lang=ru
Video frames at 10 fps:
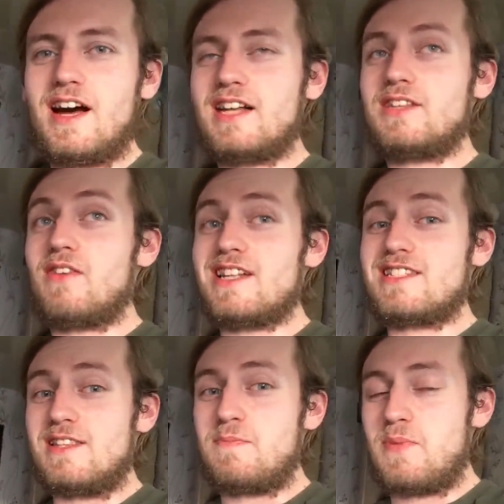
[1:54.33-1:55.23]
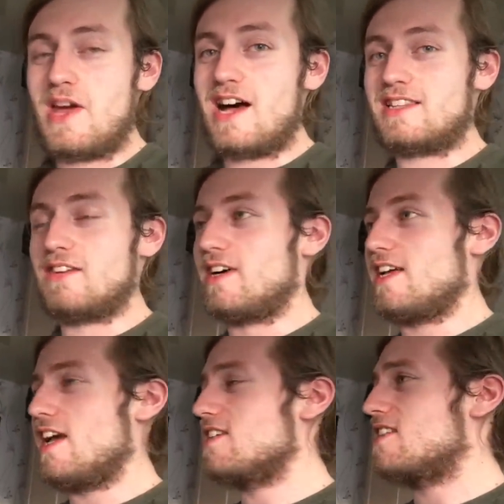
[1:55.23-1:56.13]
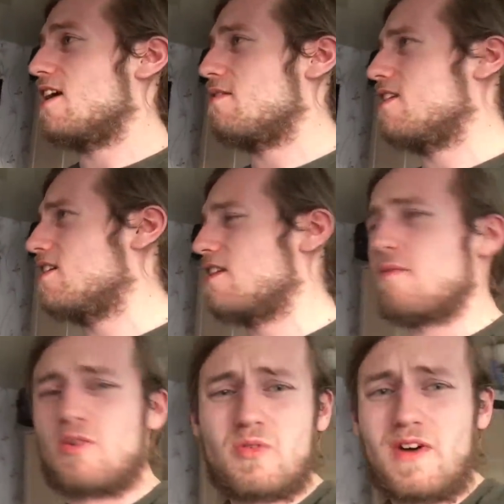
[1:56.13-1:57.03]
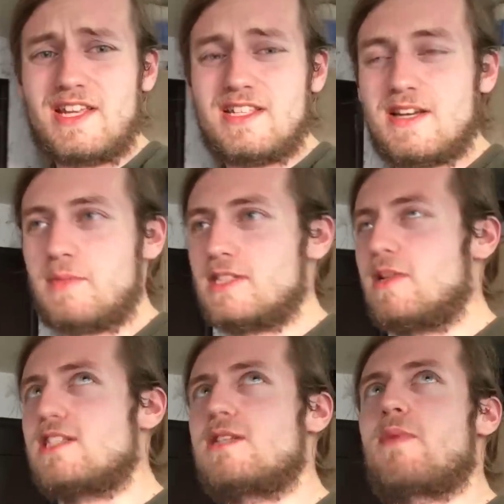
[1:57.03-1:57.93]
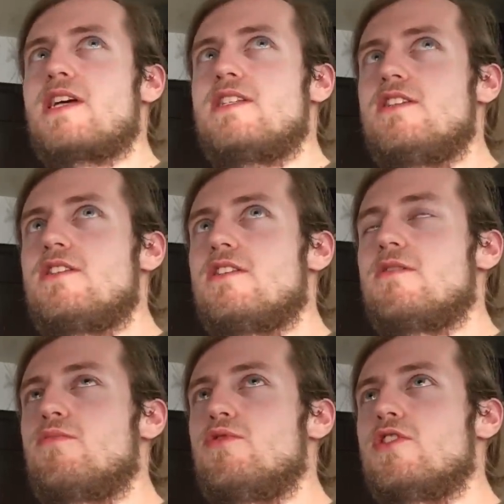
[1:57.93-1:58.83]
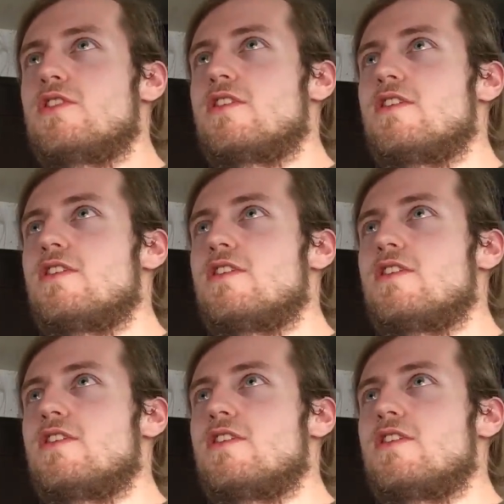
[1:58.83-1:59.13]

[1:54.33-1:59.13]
А 25-го, я не знаю, я не знаю, могу говорить об этом, надо спросить будет,